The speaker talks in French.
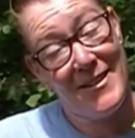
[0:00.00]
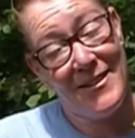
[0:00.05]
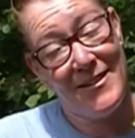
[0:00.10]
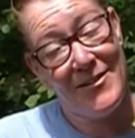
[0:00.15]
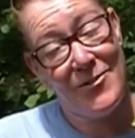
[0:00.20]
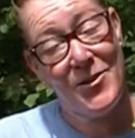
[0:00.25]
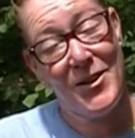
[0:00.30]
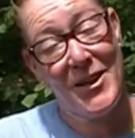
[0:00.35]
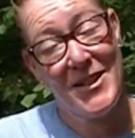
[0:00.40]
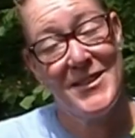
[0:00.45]

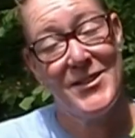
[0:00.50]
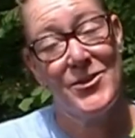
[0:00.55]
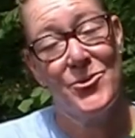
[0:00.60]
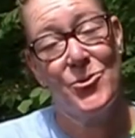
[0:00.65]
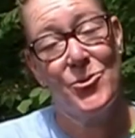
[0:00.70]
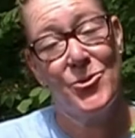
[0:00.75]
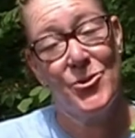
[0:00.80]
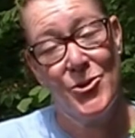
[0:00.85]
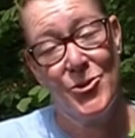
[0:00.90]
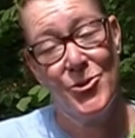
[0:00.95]
au
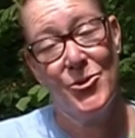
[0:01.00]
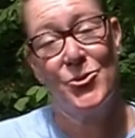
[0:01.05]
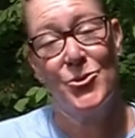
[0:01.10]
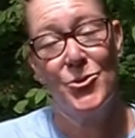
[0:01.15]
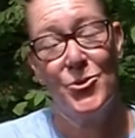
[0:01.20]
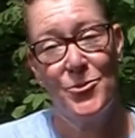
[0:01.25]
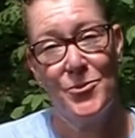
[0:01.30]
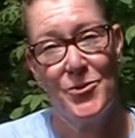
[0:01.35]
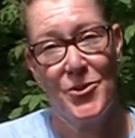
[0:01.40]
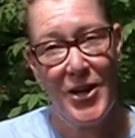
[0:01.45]
réseau
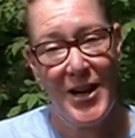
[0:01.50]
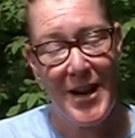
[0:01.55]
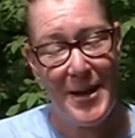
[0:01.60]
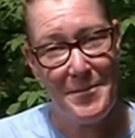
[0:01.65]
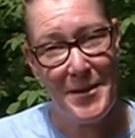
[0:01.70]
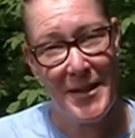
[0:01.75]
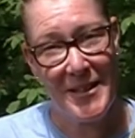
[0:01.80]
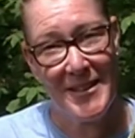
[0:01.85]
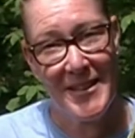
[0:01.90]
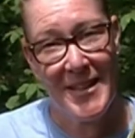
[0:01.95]
YouTube de la
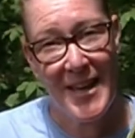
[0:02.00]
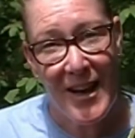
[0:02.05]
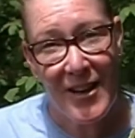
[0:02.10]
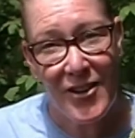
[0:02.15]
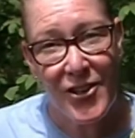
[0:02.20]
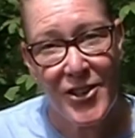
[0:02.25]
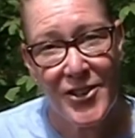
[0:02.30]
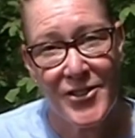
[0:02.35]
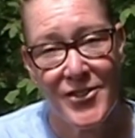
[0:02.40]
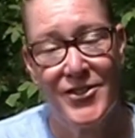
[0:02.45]
Bête
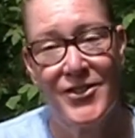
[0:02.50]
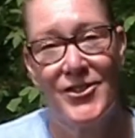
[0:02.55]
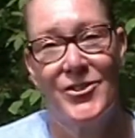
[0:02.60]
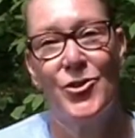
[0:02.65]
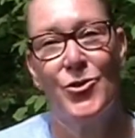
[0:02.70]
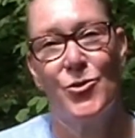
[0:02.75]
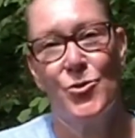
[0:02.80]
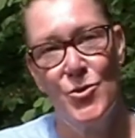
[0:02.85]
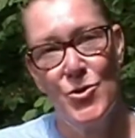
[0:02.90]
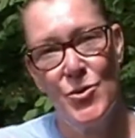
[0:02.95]
Carotte,
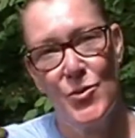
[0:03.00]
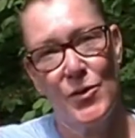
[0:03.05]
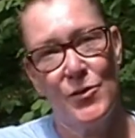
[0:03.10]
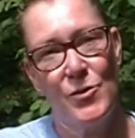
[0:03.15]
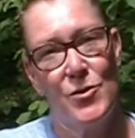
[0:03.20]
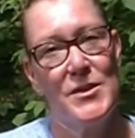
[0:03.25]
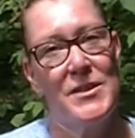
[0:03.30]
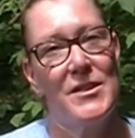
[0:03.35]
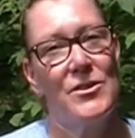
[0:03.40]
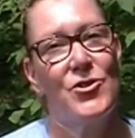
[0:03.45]
de nous
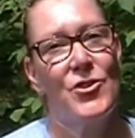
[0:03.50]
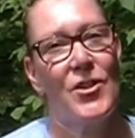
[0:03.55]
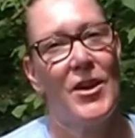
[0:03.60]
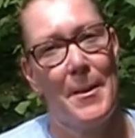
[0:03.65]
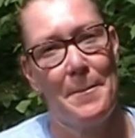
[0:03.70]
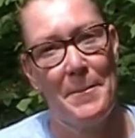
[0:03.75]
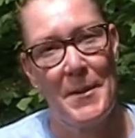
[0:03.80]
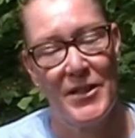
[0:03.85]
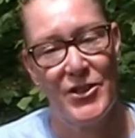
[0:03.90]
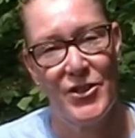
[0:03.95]
suivre aussi sur
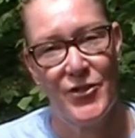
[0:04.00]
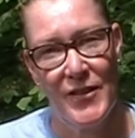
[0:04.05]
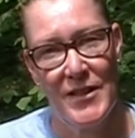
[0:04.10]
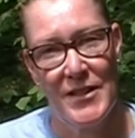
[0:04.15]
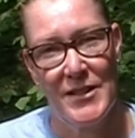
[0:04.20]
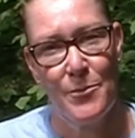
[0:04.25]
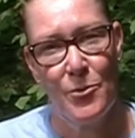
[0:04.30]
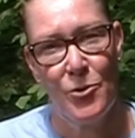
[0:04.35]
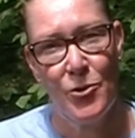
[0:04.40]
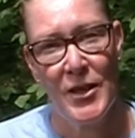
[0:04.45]
la page
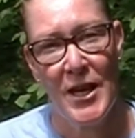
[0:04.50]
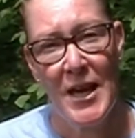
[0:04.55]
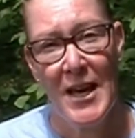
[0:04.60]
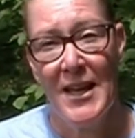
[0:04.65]
Facebook.